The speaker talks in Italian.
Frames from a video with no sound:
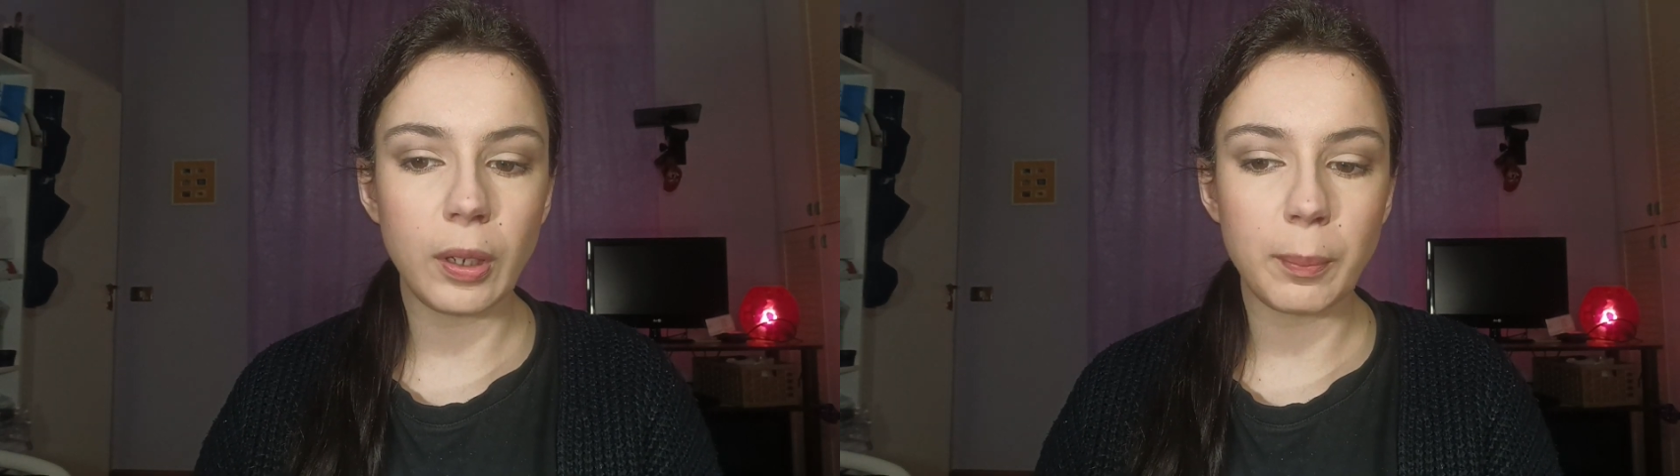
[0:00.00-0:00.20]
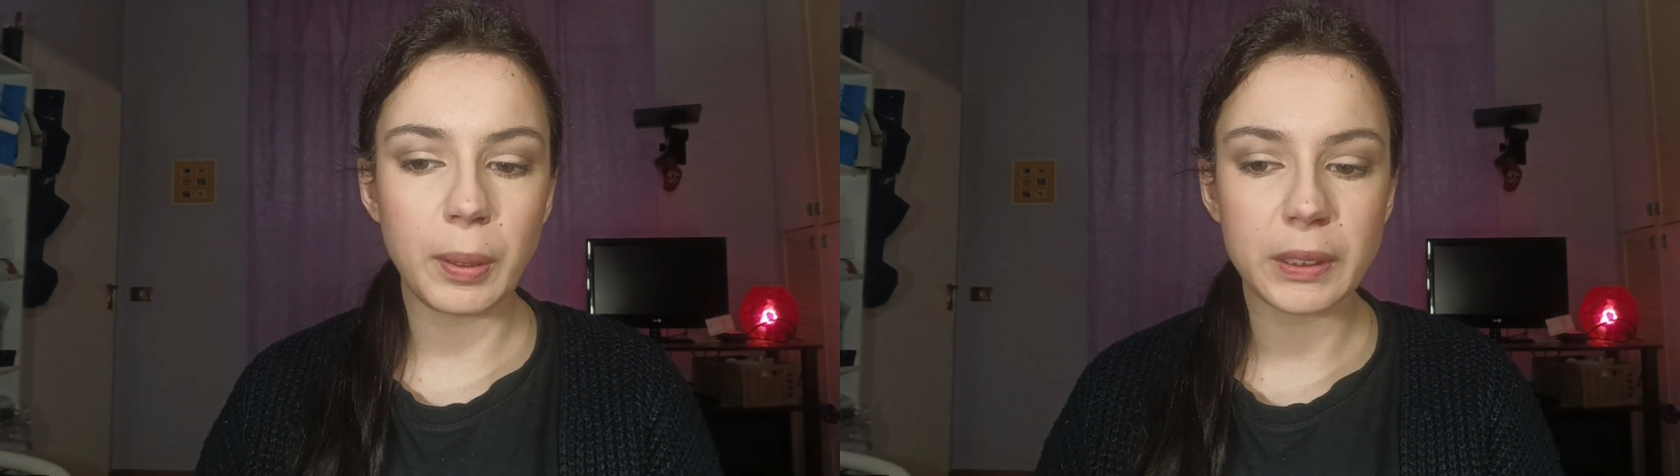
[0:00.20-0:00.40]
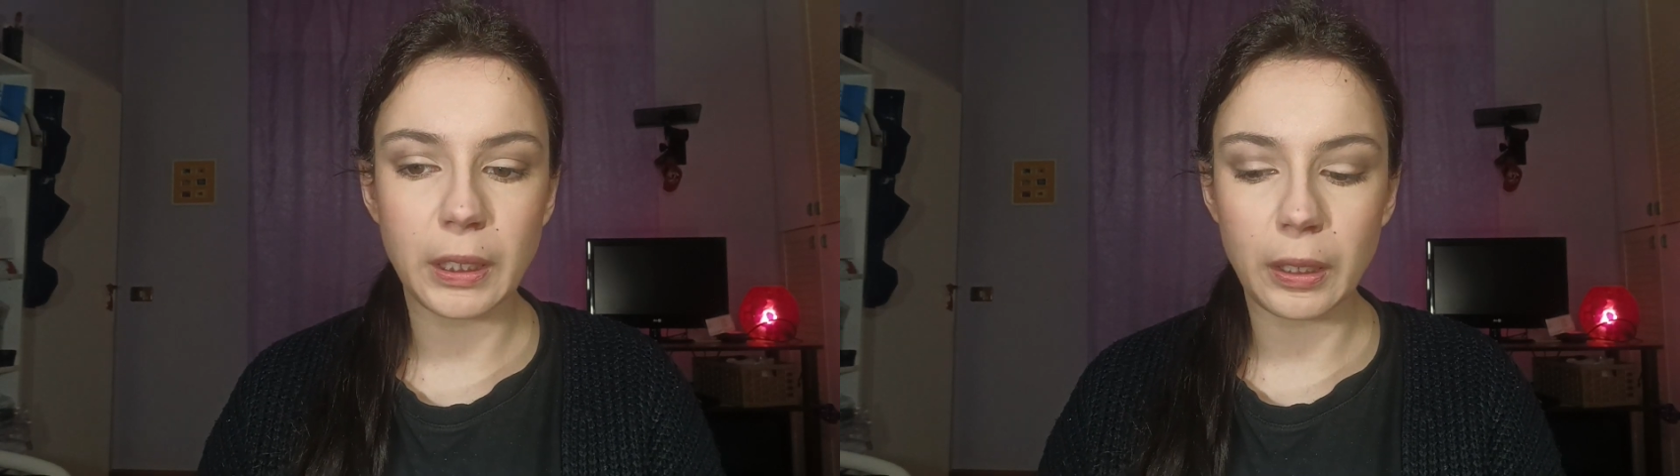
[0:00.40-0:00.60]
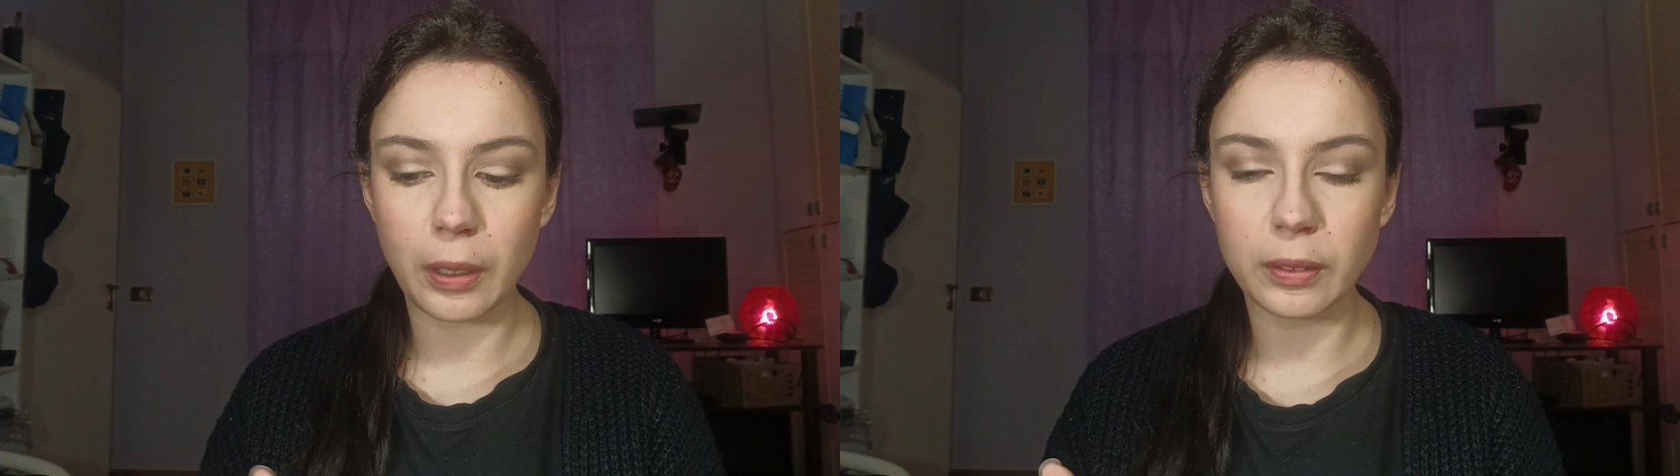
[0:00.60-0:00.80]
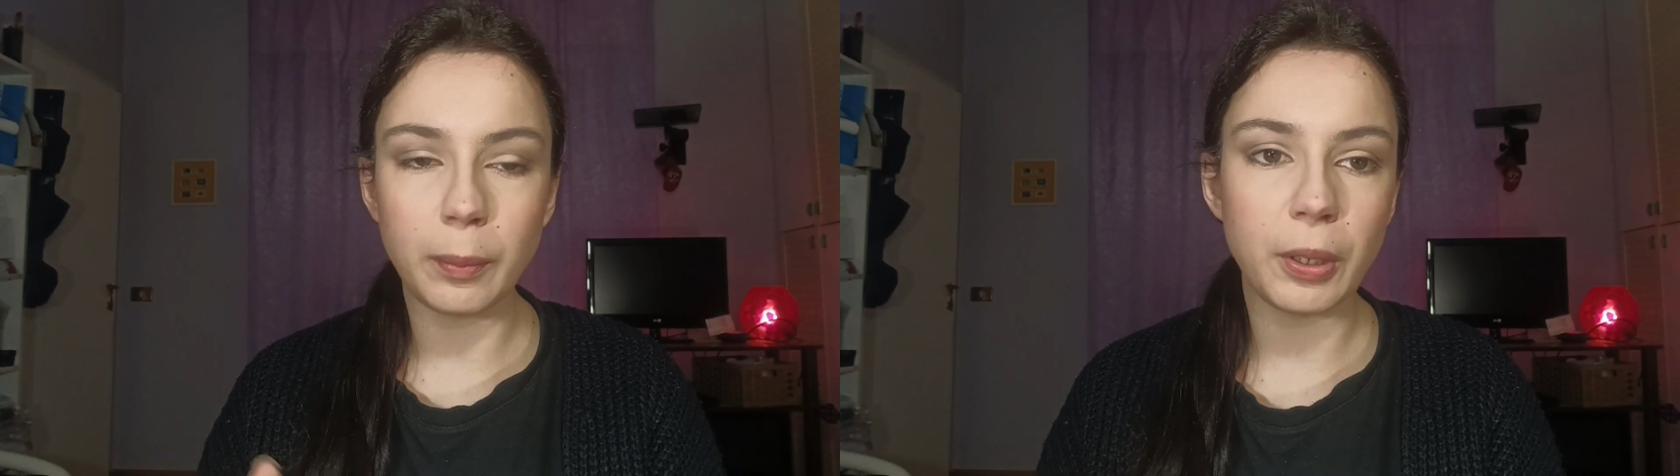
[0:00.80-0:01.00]
labbra secche,
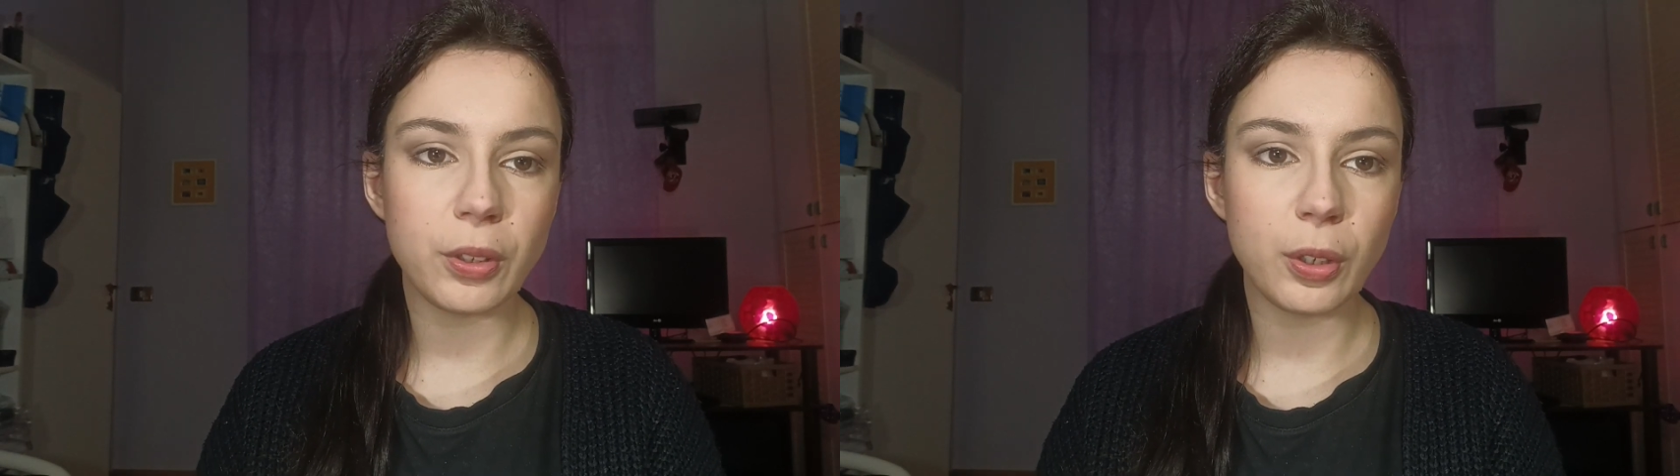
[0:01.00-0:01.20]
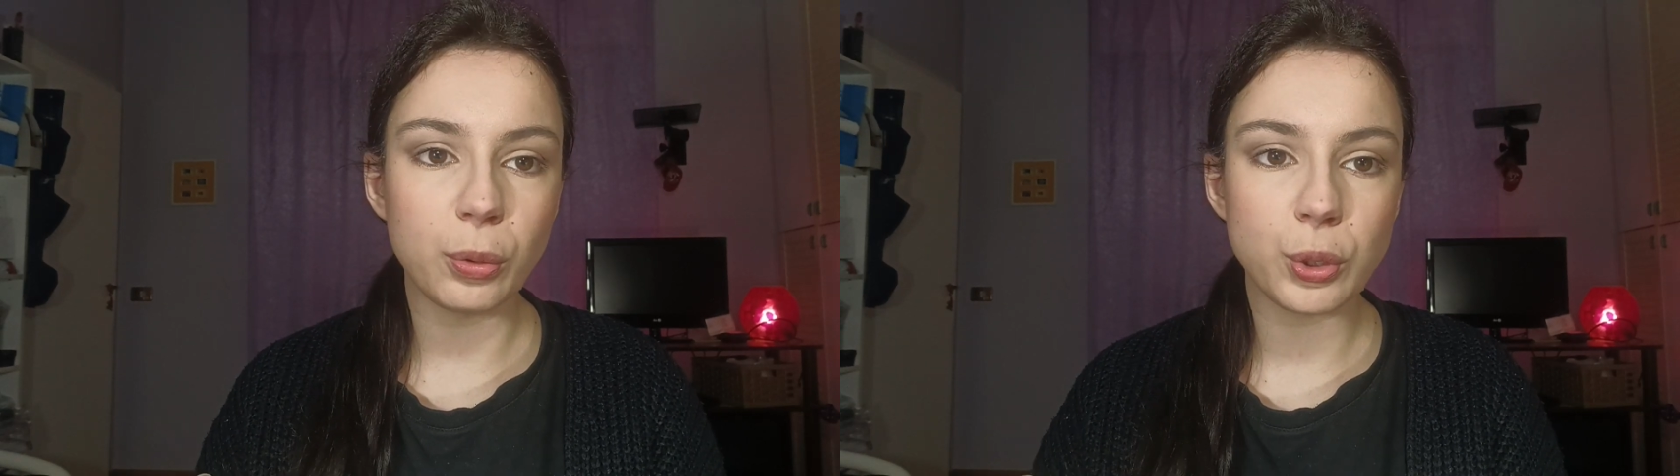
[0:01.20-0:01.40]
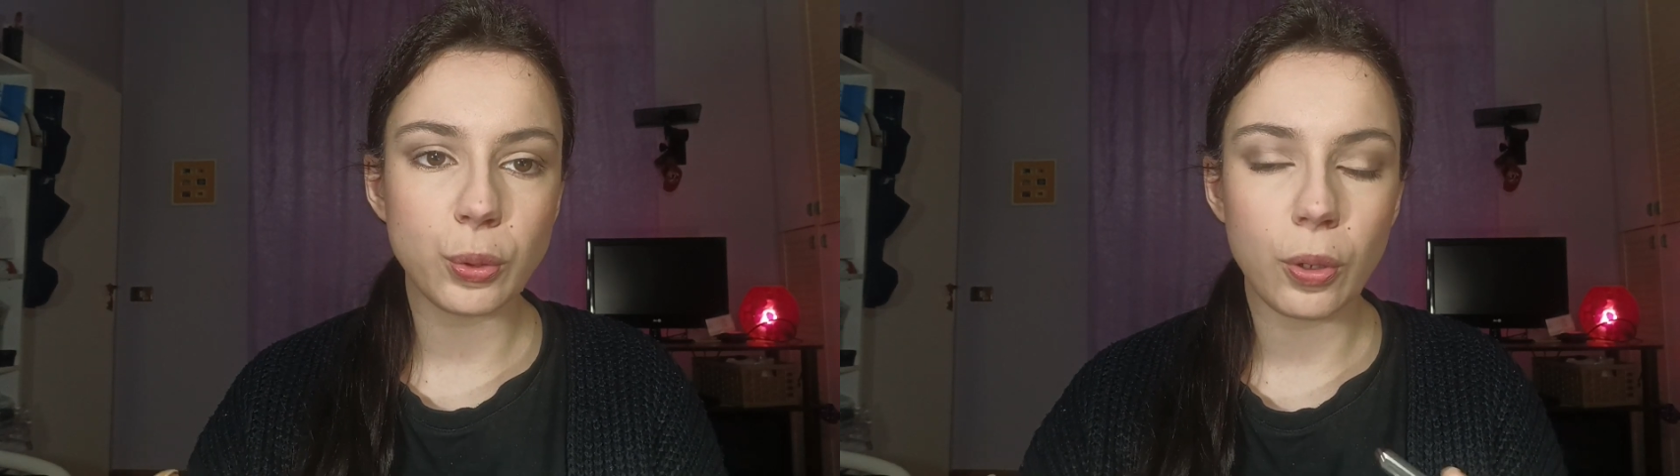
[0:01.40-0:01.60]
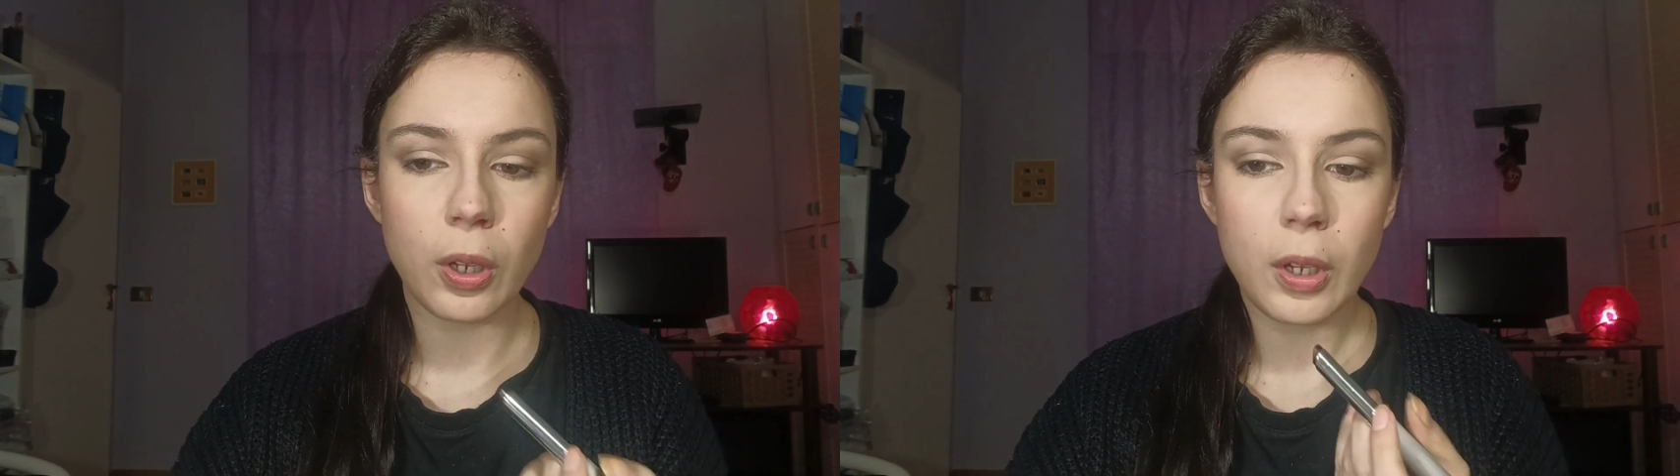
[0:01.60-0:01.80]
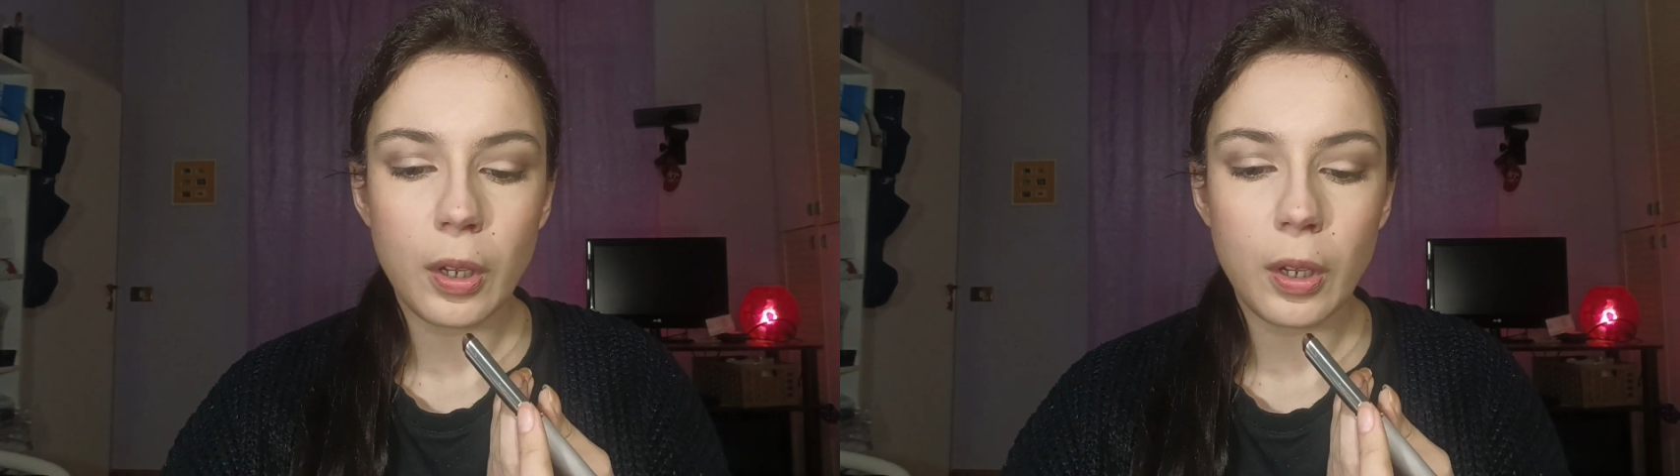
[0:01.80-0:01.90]
altrimenti uso